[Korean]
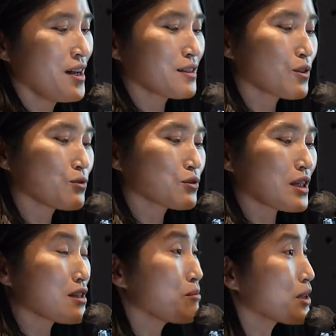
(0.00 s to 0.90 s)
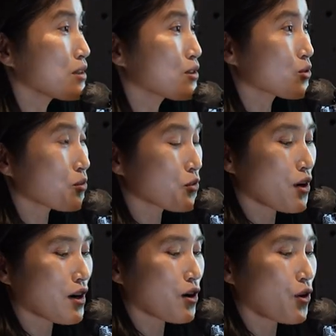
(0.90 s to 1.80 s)
그런 국산 인베디드
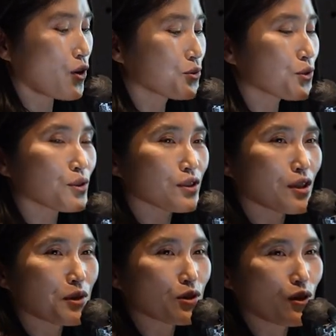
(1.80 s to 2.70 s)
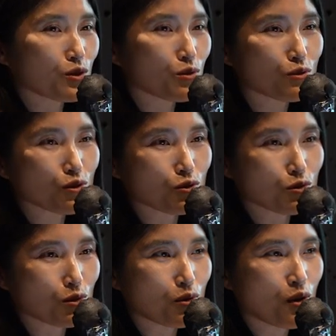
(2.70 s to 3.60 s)
소프트웨어가 거의 없었기 때문에 저희
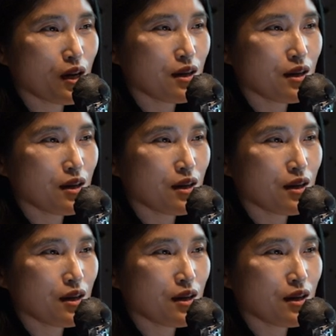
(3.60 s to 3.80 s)
솔루션도